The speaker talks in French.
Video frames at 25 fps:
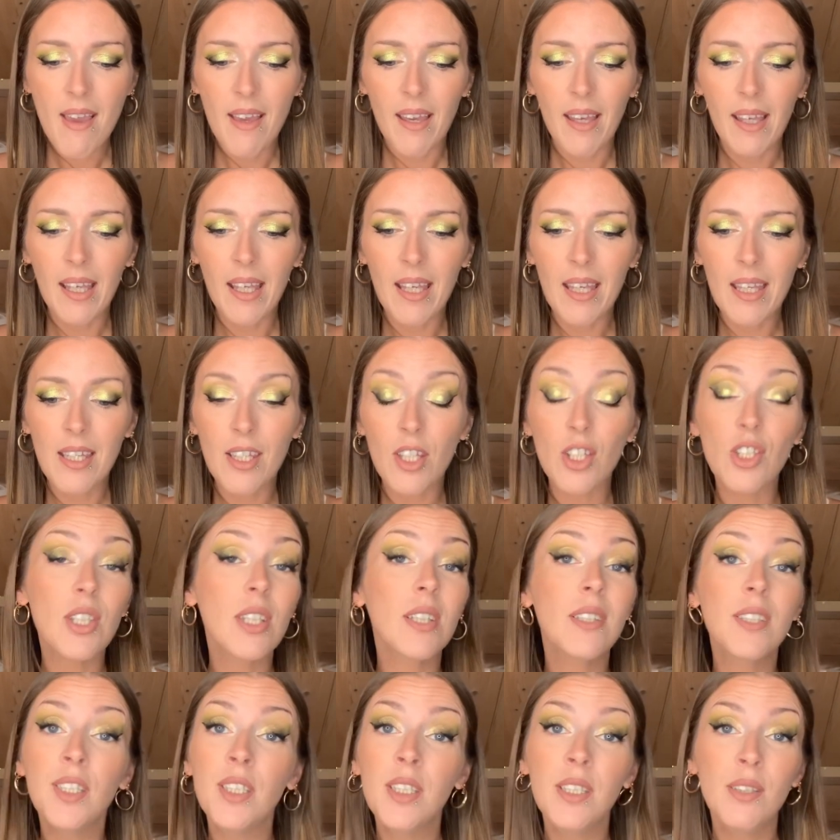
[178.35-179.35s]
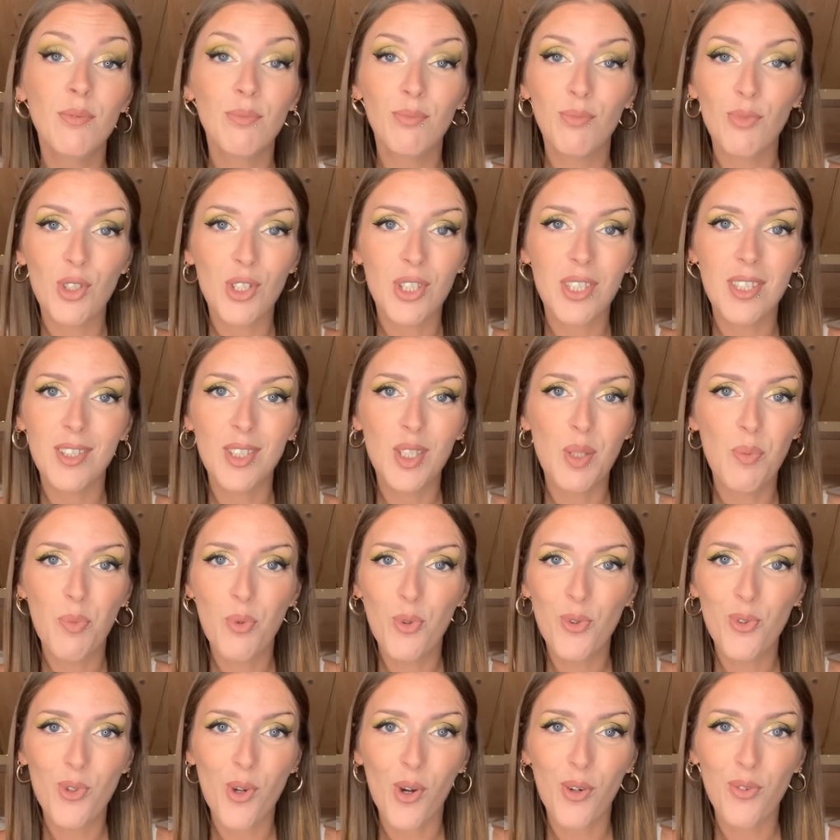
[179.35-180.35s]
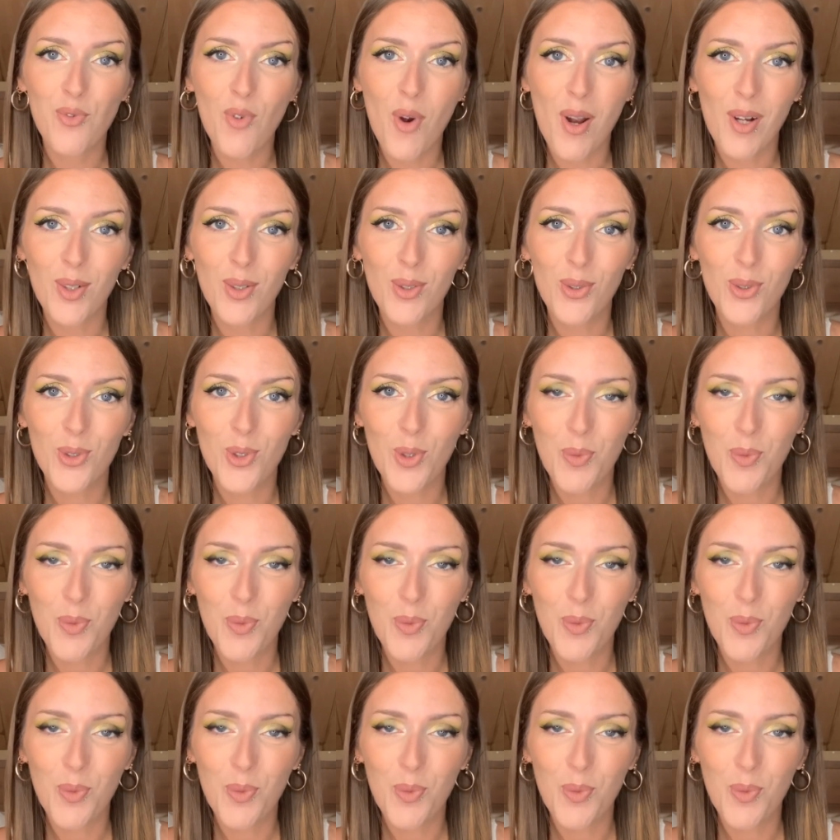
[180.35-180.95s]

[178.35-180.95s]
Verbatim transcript: et j'ai dit j'ai dit plusieurs fois que je